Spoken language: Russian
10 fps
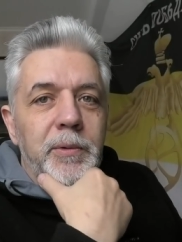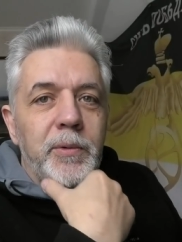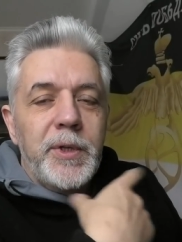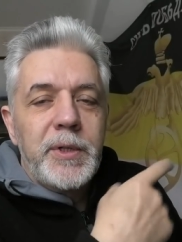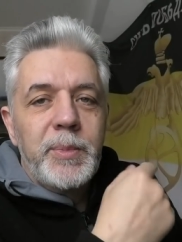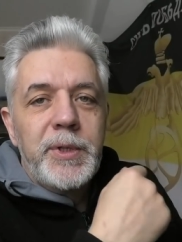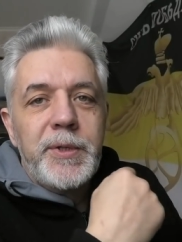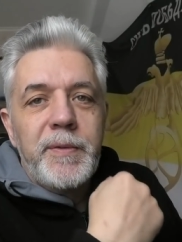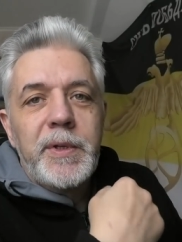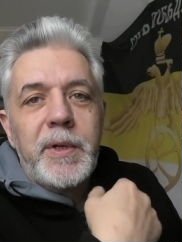Но если бы
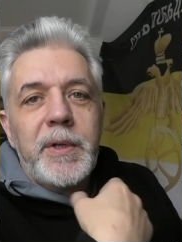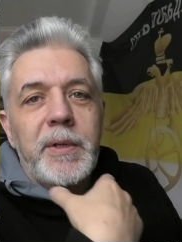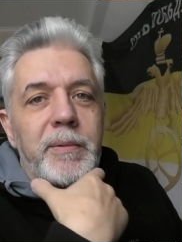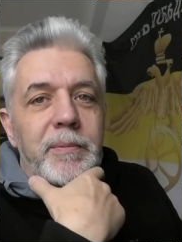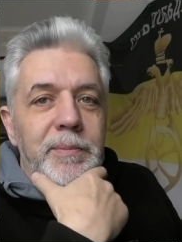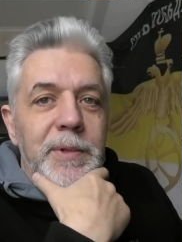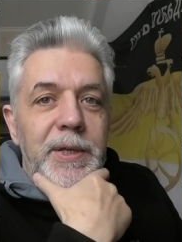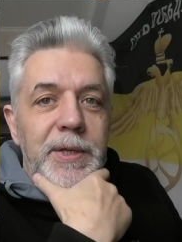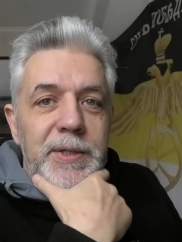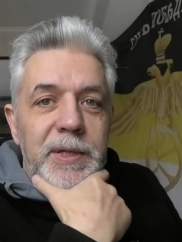действительно
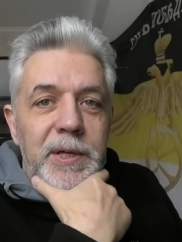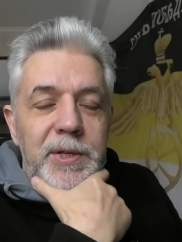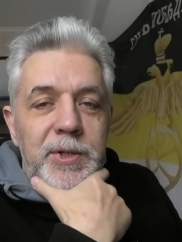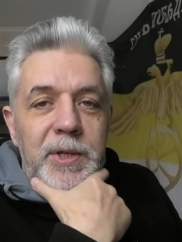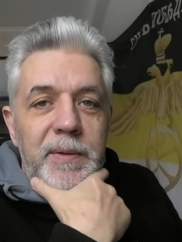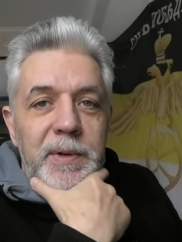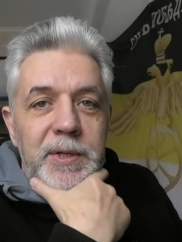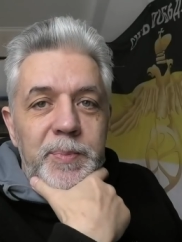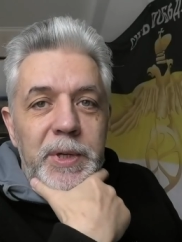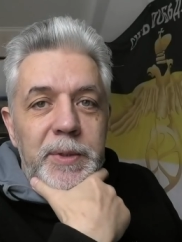такие задачи
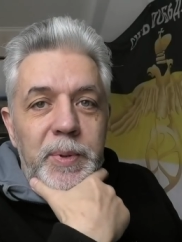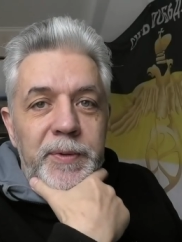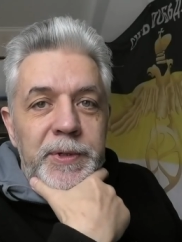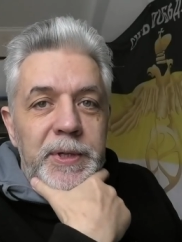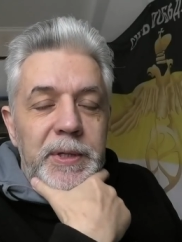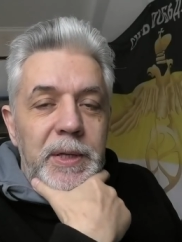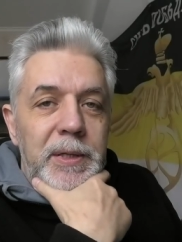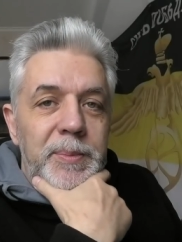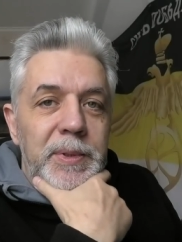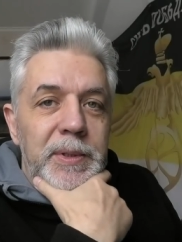ставились перед
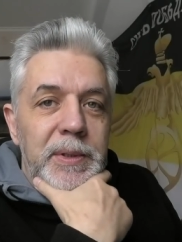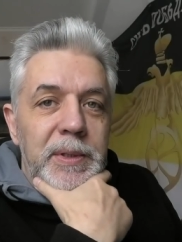профессионалами,